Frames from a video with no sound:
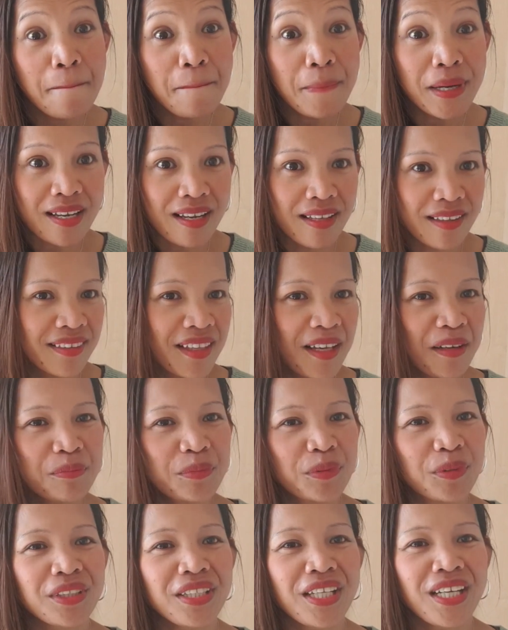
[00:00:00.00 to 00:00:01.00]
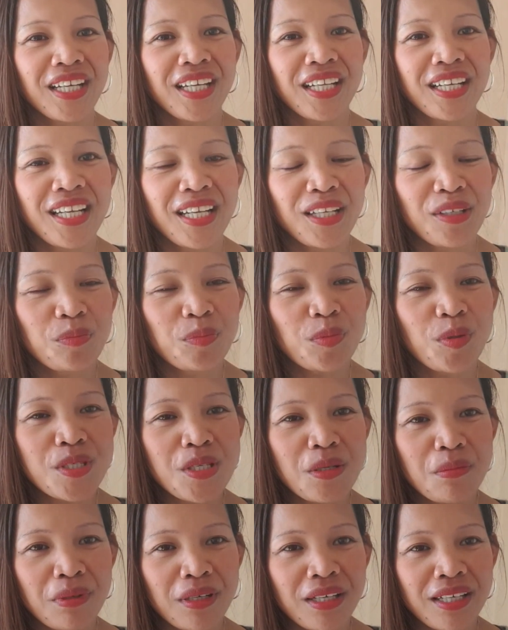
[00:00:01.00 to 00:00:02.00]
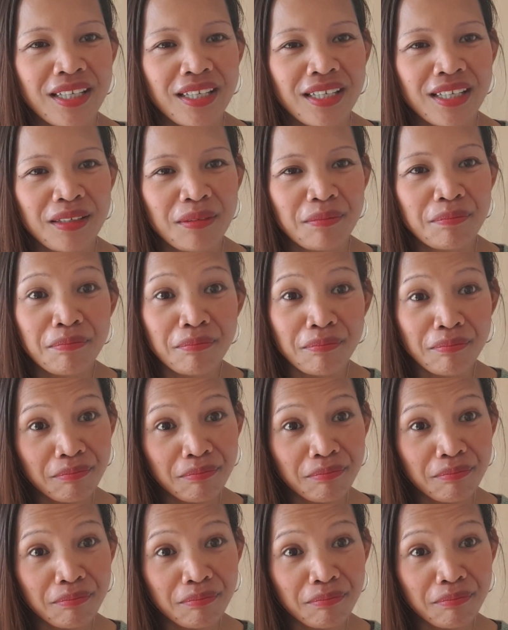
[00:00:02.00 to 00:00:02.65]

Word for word: magandang puntahan lalo po sa mga